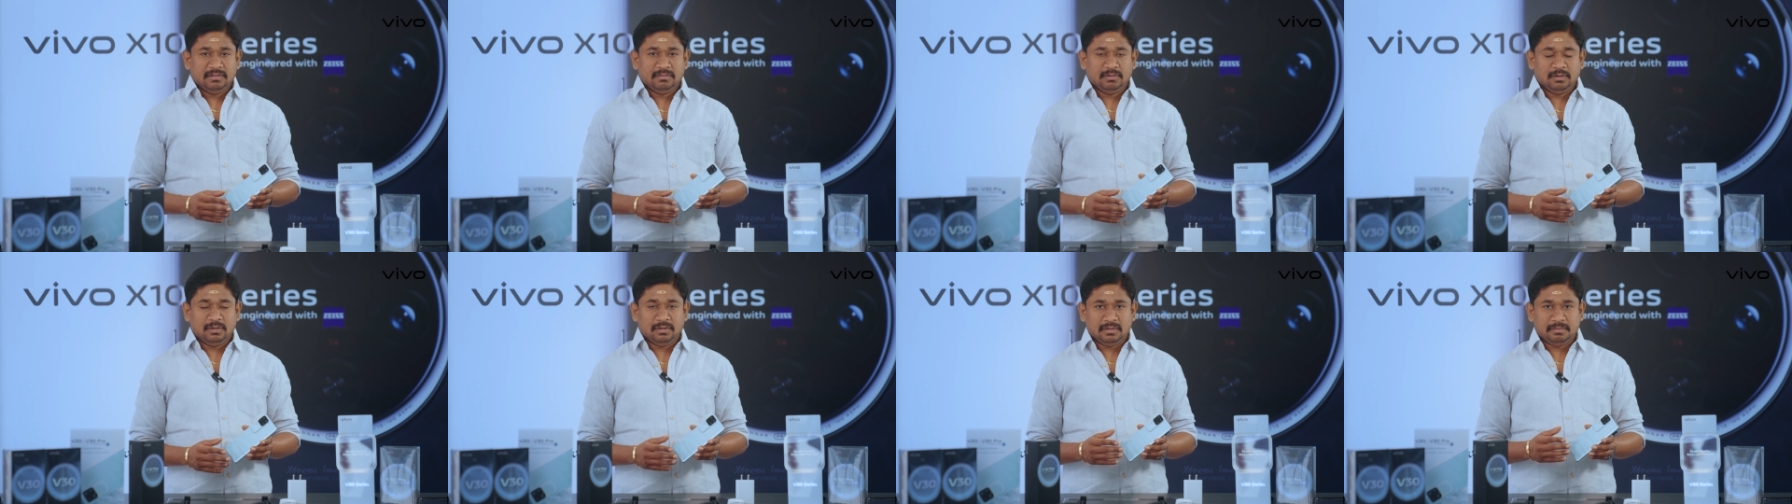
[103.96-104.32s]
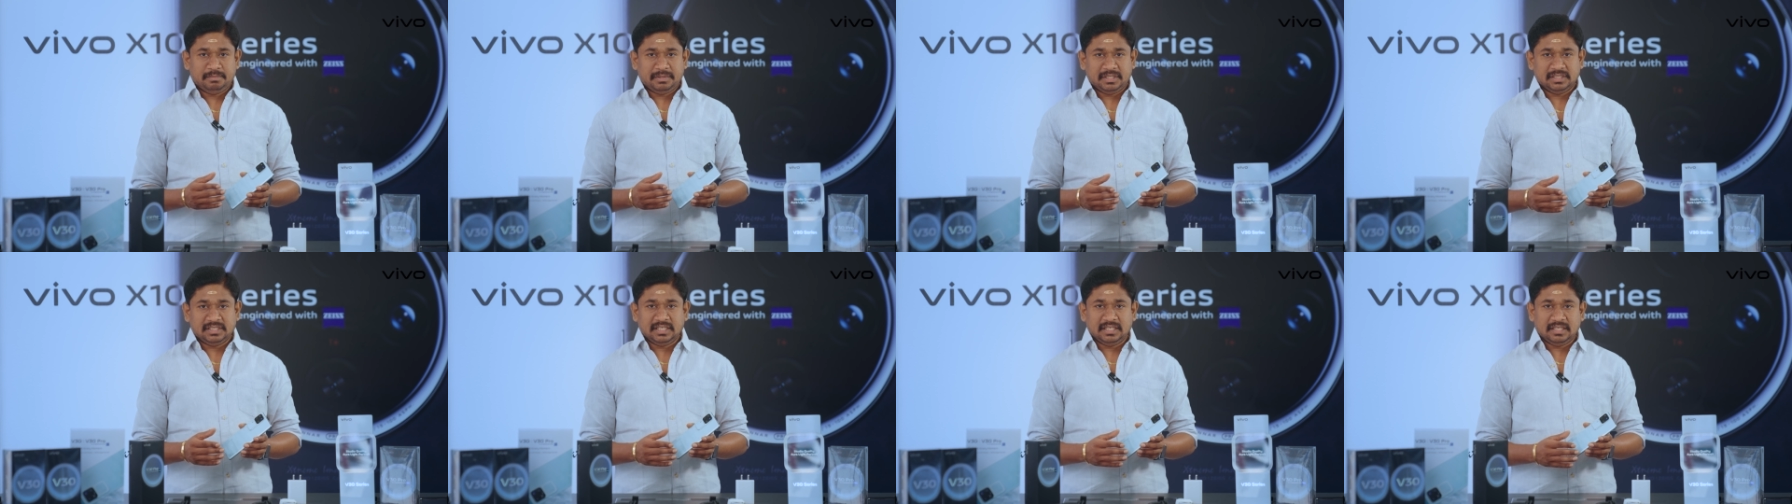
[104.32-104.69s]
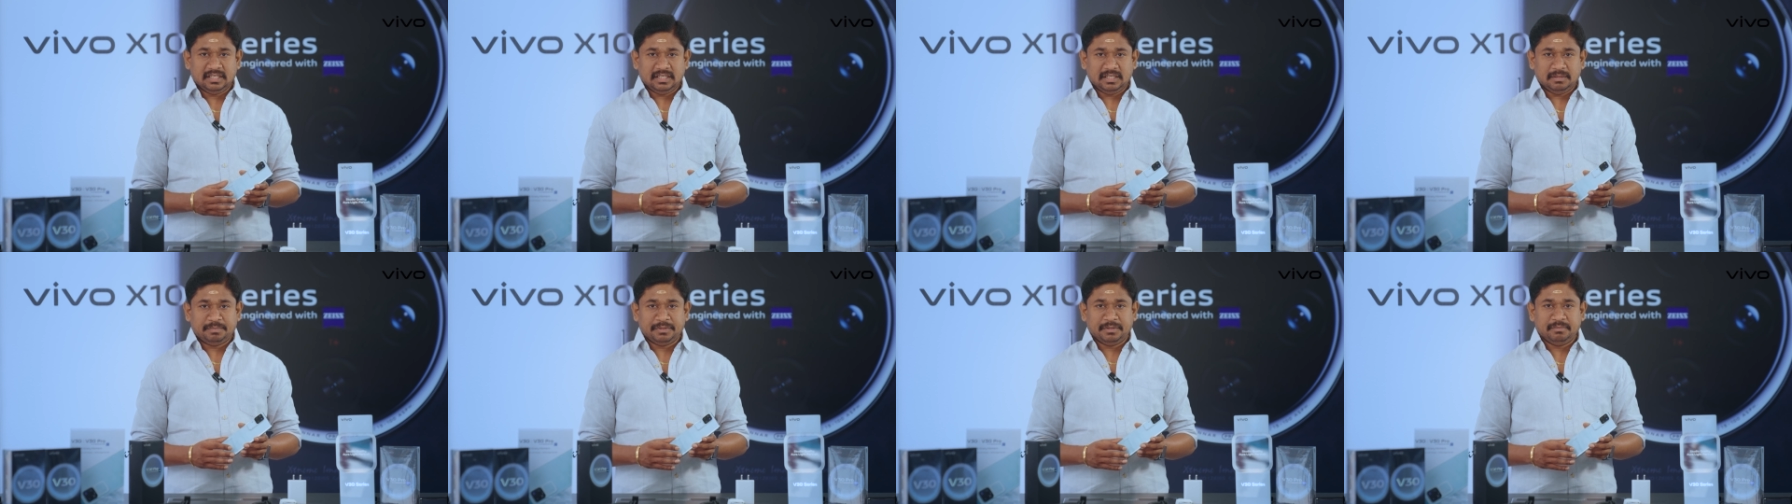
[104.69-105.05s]
விவோவில்
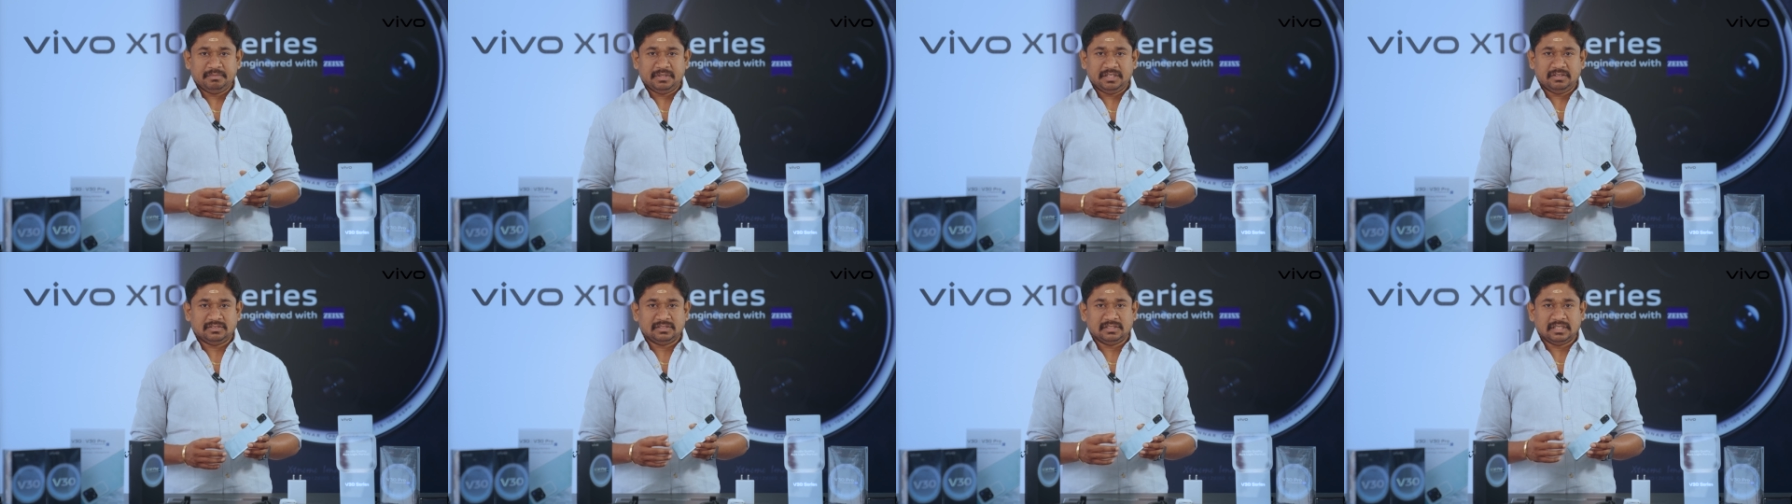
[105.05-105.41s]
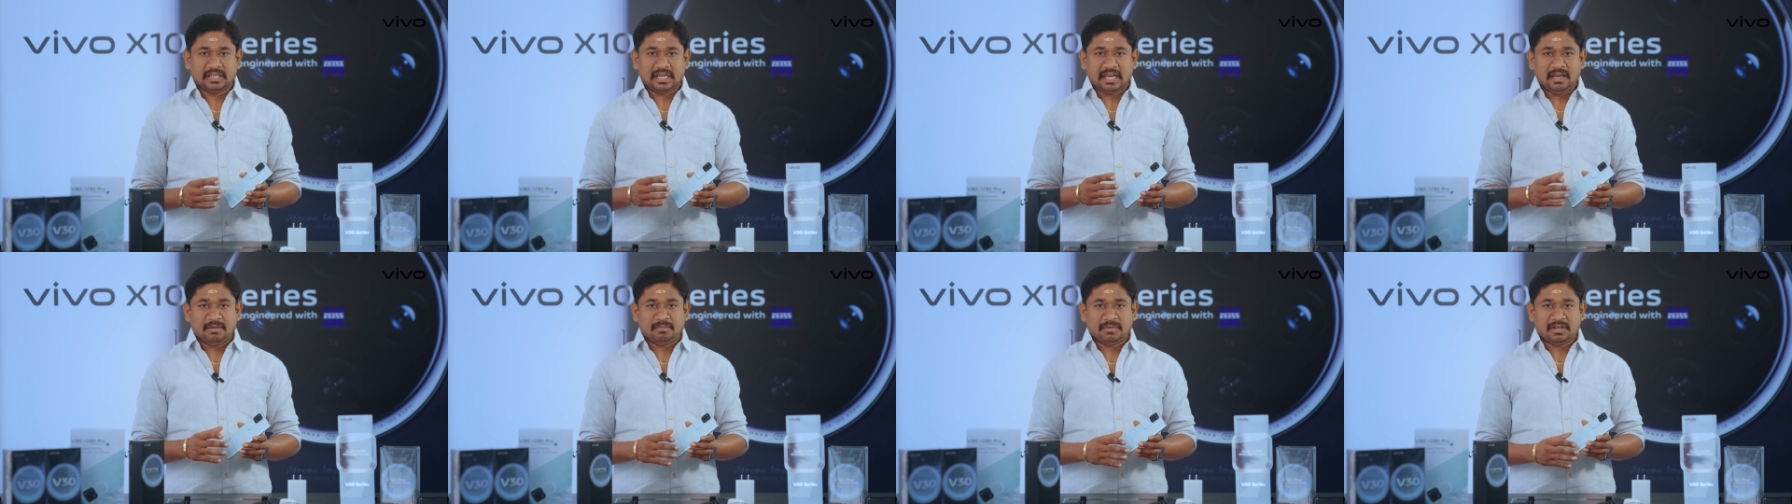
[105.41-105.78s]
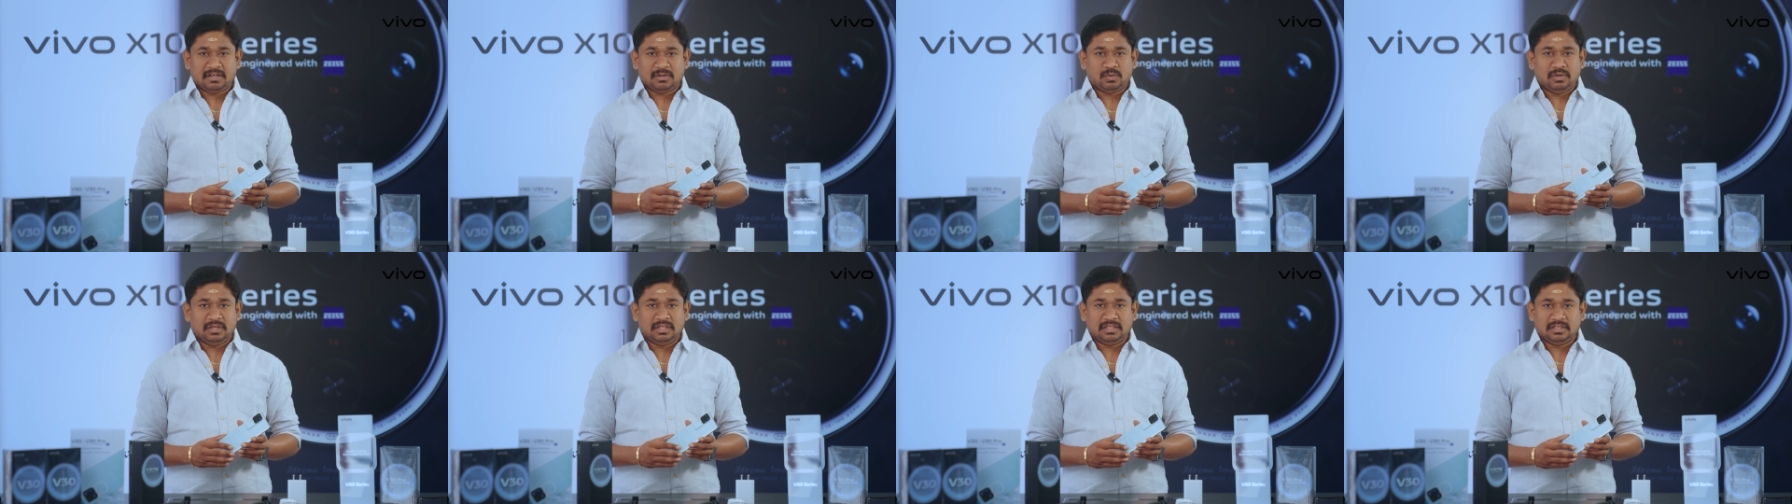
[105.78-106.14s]
பார்த்தீங்கன்னா எப்பயுமே வந்து
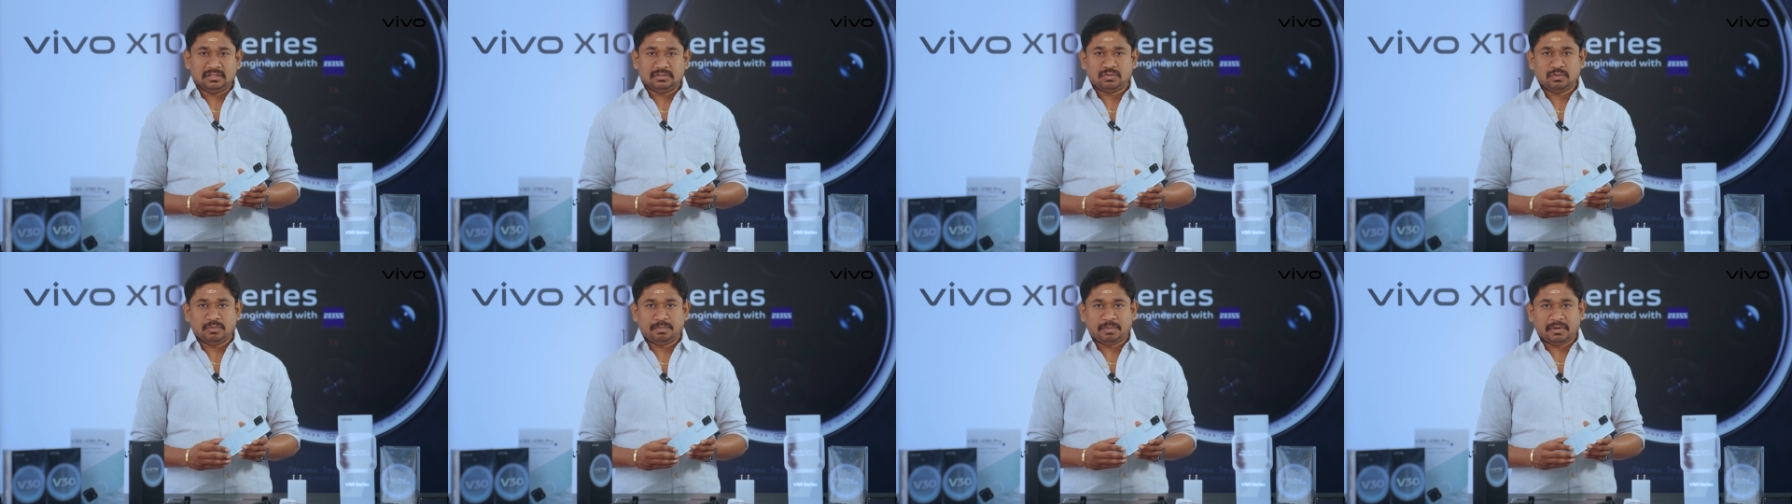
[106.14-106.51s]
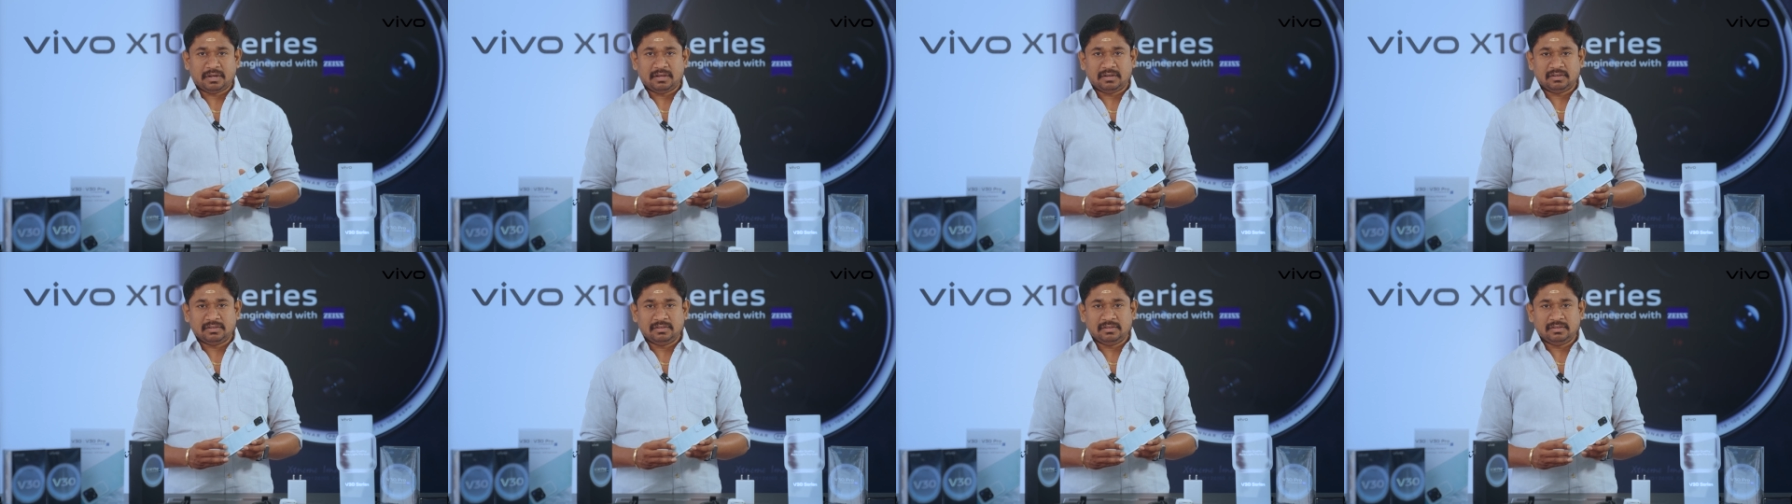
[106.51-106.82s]
கேமரா குவாலிட்டி சூப்பராக